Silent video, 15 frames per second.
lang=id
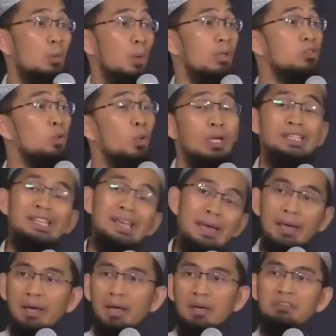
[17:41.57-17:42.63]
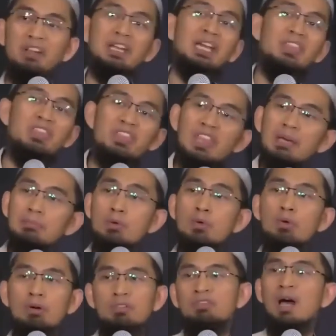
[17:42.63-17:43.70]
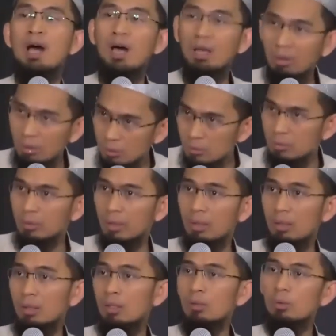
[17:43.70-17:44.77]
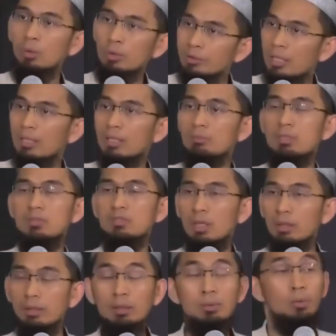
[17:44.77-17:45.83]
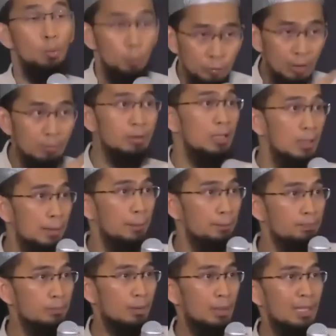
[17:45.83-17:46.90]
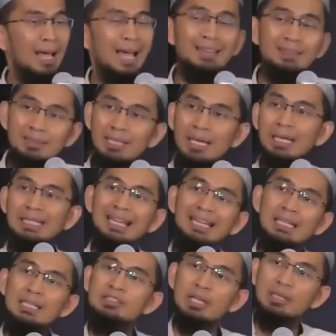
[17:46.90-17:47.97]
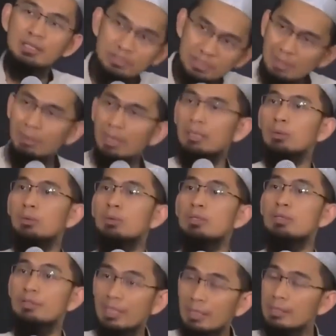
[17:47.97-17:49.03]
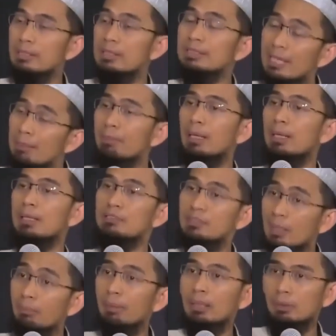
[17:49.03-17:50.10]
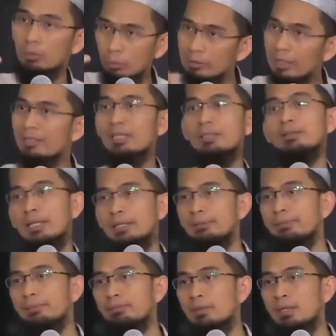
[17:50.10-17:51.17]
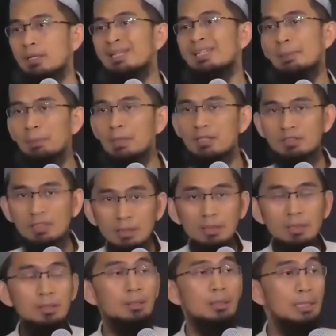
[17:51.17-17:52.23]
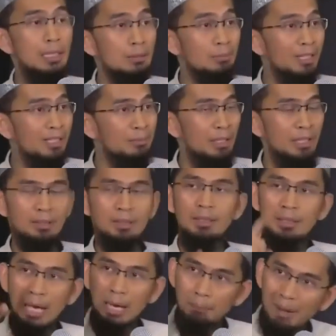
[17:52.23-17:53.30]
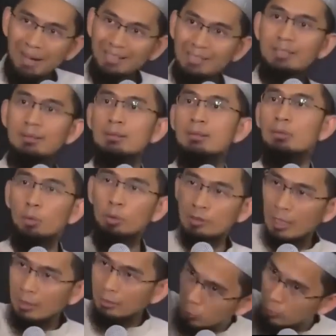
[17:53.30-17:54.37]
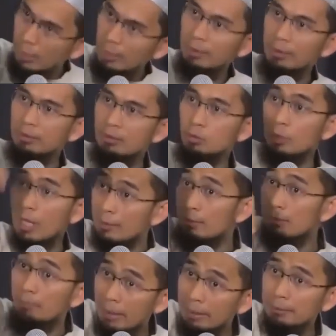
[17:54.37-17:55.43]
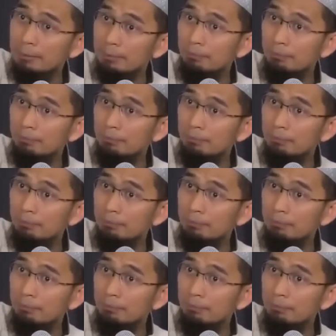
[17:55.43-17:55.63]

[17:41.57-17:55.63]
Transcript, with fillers: wa suqyaha fakadzabuhu fa'aqaruha. Unta Nabi Saleh, unta betina. Hatta yalijal jamalu, jali, jamal, jamal, unta jantan. Tapi di sini, lihat baik-baik. Ba'ir, unta tunggangan, sudah ada beban.